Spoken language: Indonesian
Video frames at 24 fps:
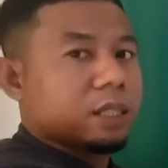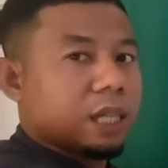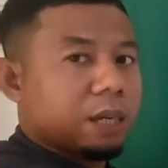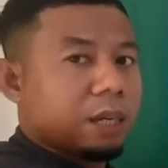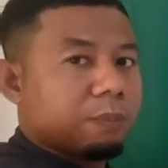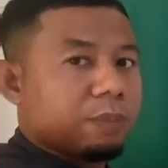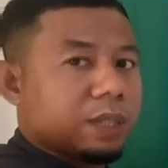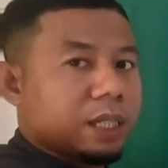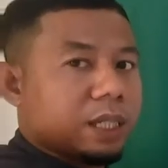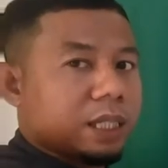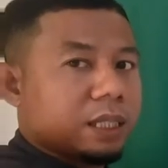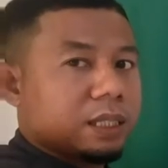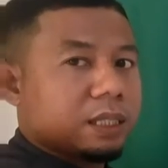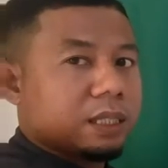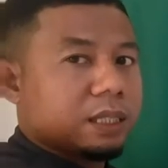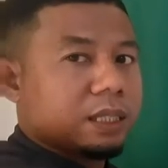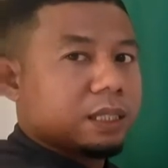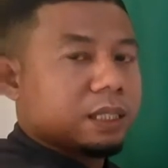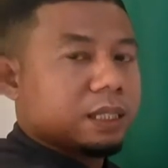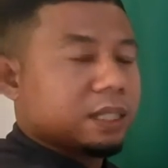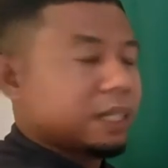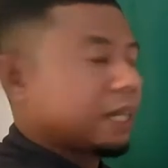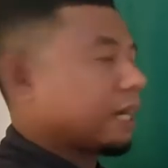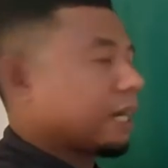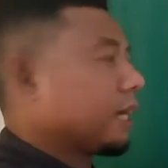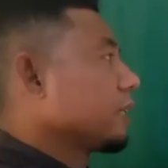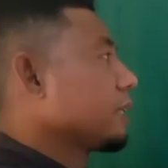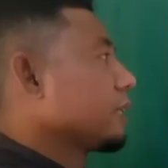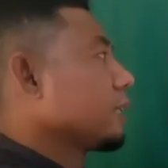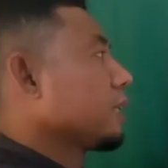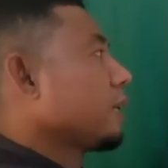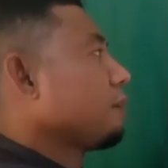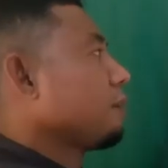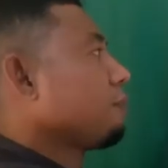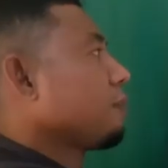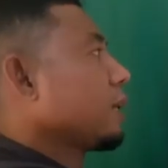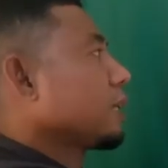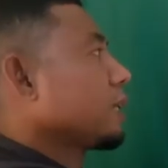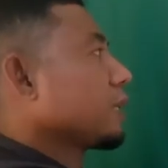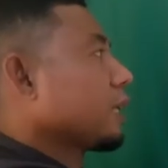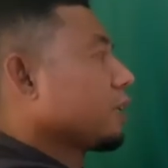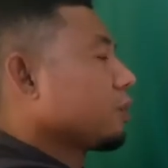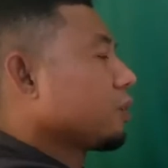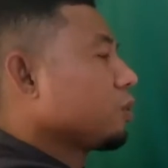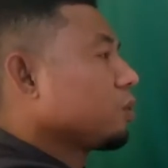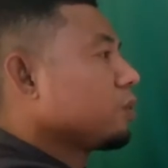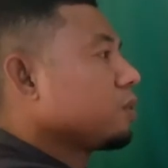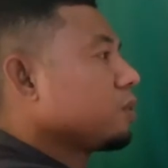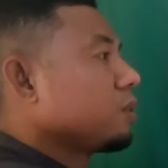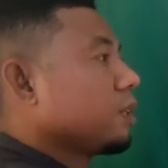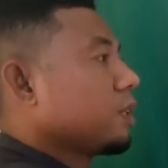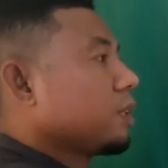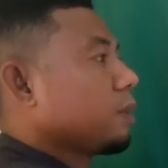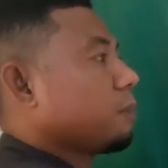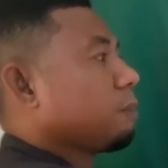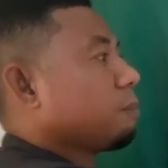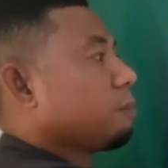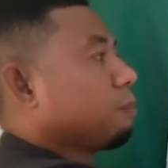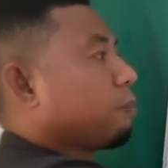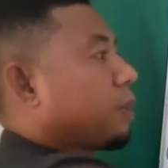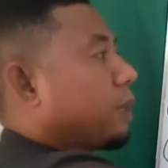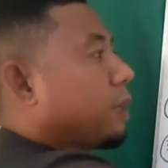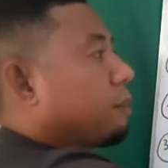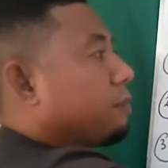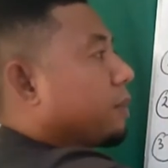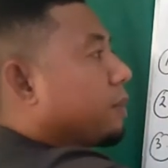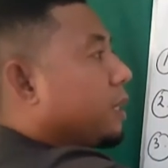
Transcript: 5 13 Tambah 1 14